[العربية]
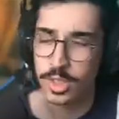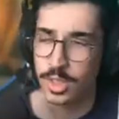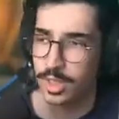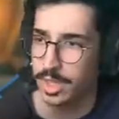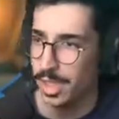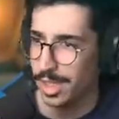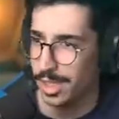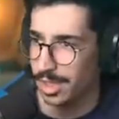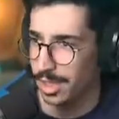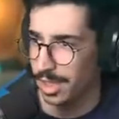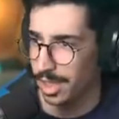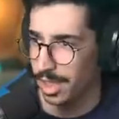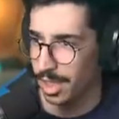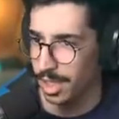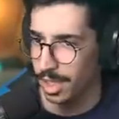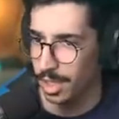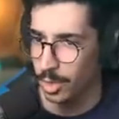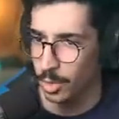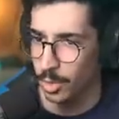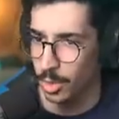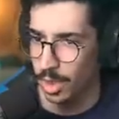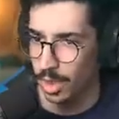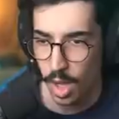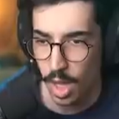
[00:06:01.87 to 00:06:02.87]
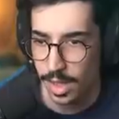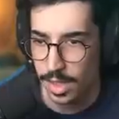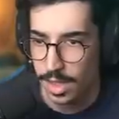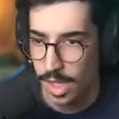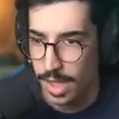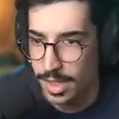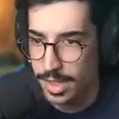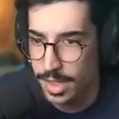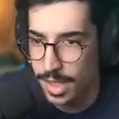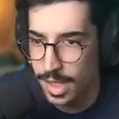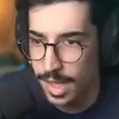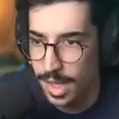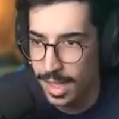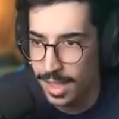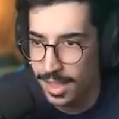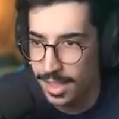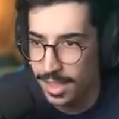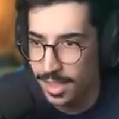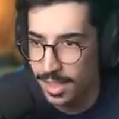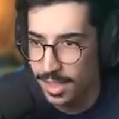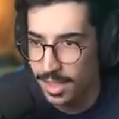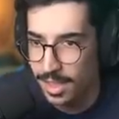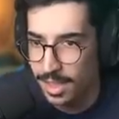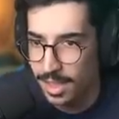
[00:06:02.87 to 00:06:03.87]
تكسك يا خوي واحد قاعد يلحق
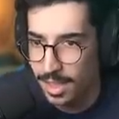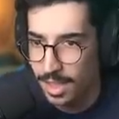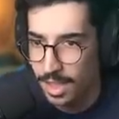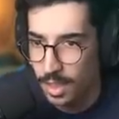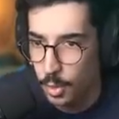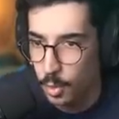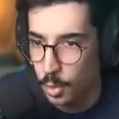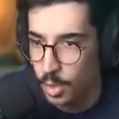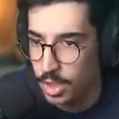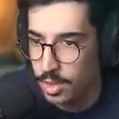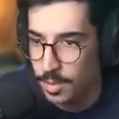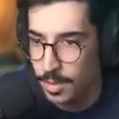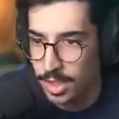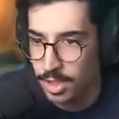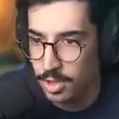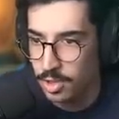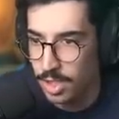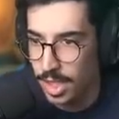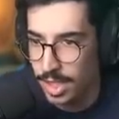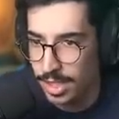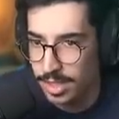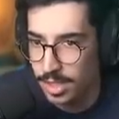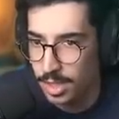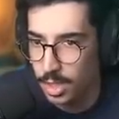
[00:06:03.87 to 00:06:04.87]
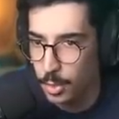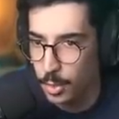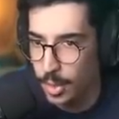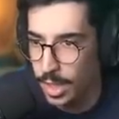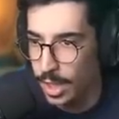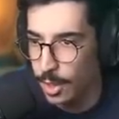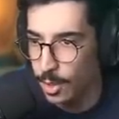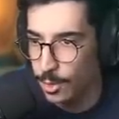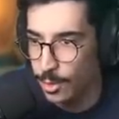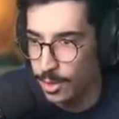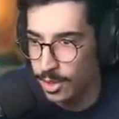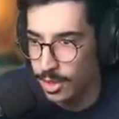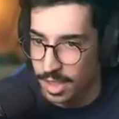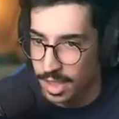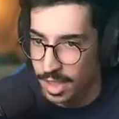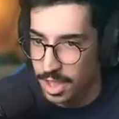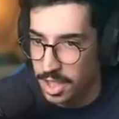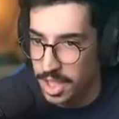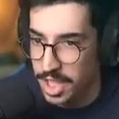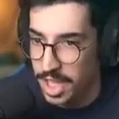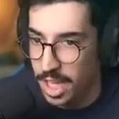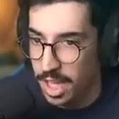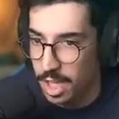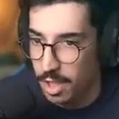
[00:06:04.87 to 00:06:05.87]
وانت ما ايش قاعد تسوي يا خوي يعني
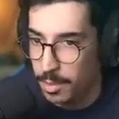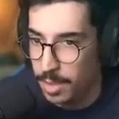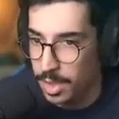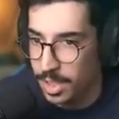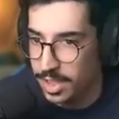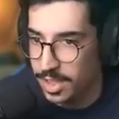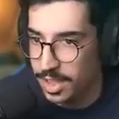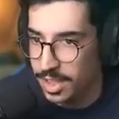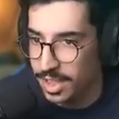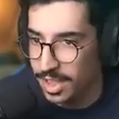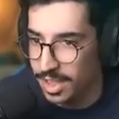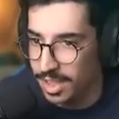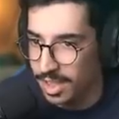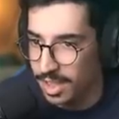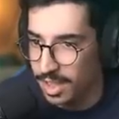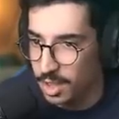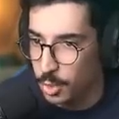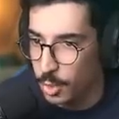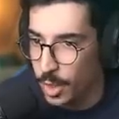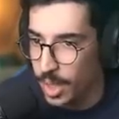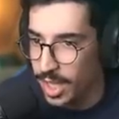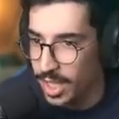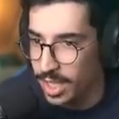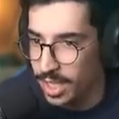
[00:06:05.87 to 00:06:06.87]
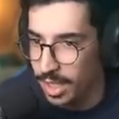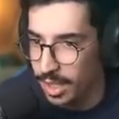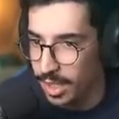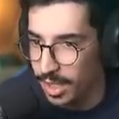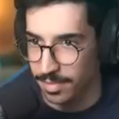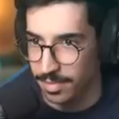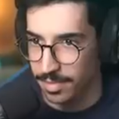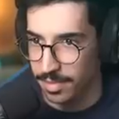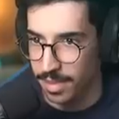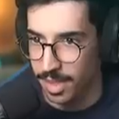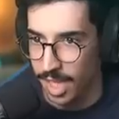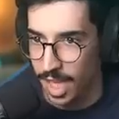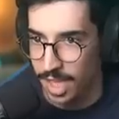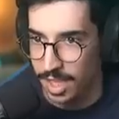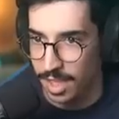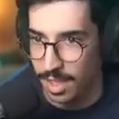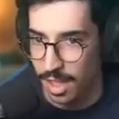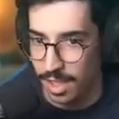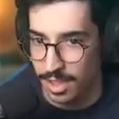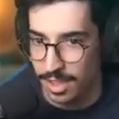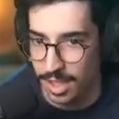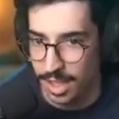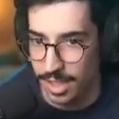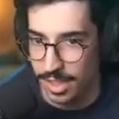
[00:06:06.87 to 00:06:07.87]
اثنينهم عندي انت وينك اكره
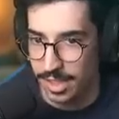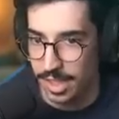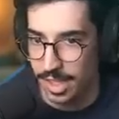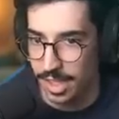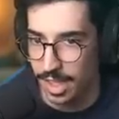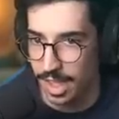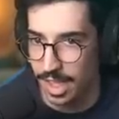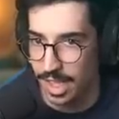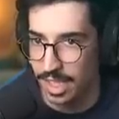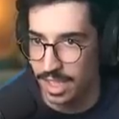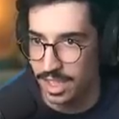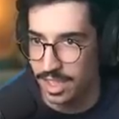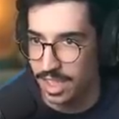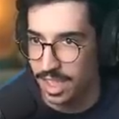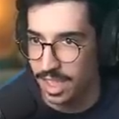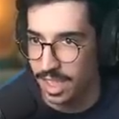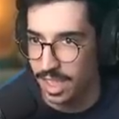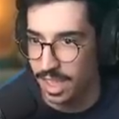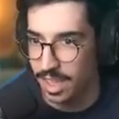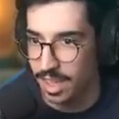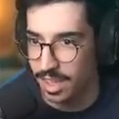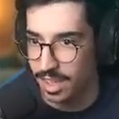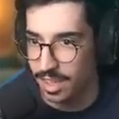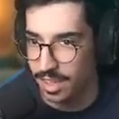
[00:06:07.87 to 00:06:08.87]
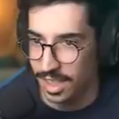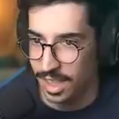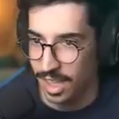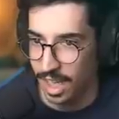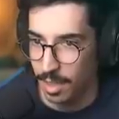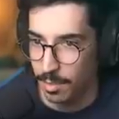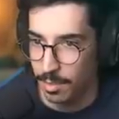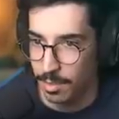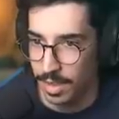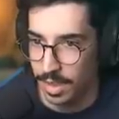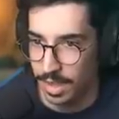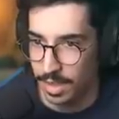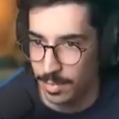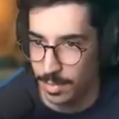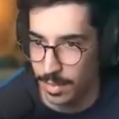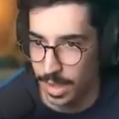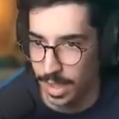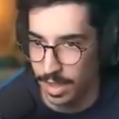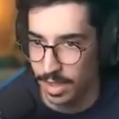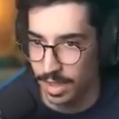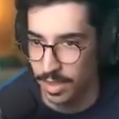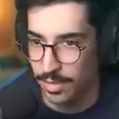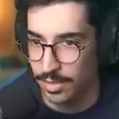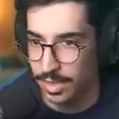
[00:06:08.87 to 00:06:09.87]
التكسك اللي يجيك كذا يا عمي انت
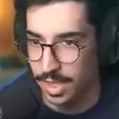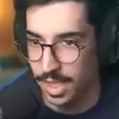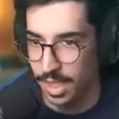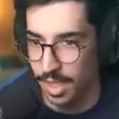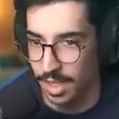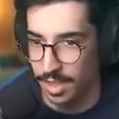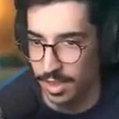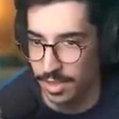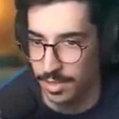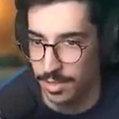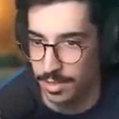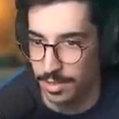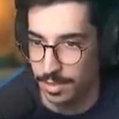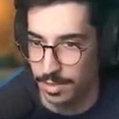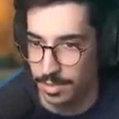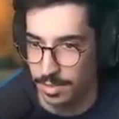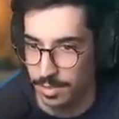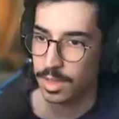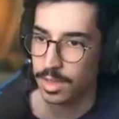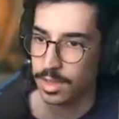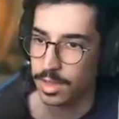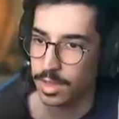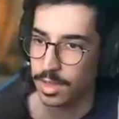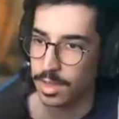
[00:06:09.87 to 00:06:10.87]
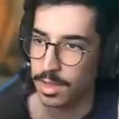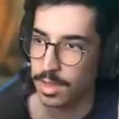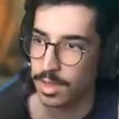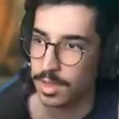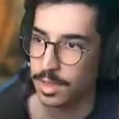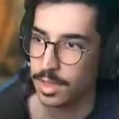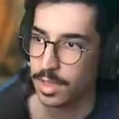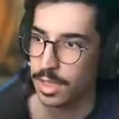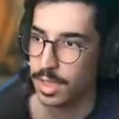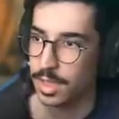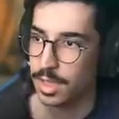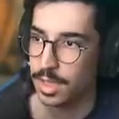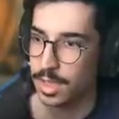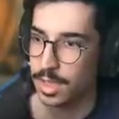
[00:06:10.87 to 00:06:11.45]
معي افزع جي